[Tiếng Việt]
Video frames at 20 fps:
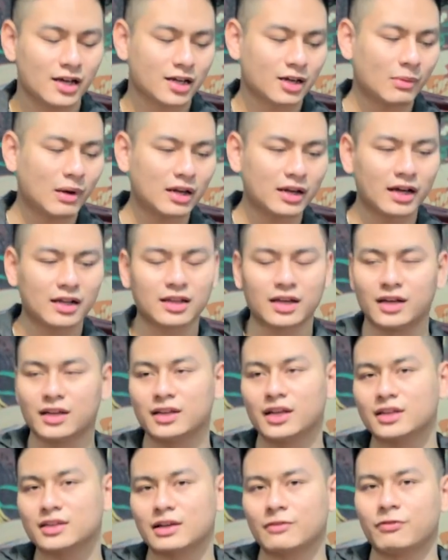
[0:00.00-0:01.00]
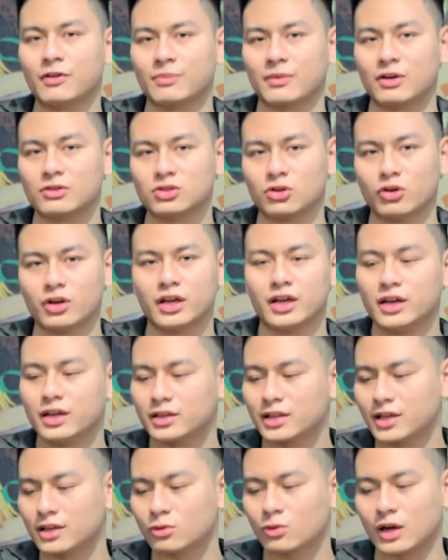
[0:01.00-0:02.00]
các bác đã thấy thích tác phẩm nào rồi
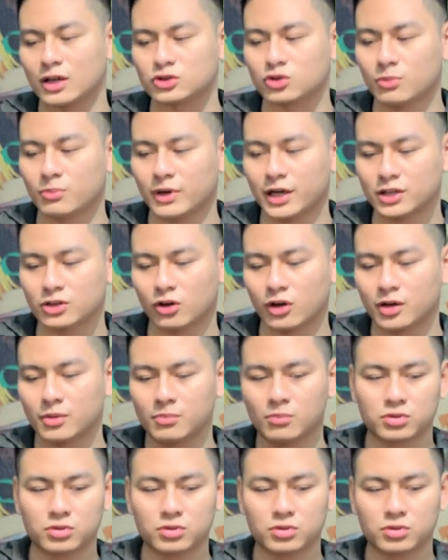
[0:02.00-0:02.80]
thích quả số mấy rồi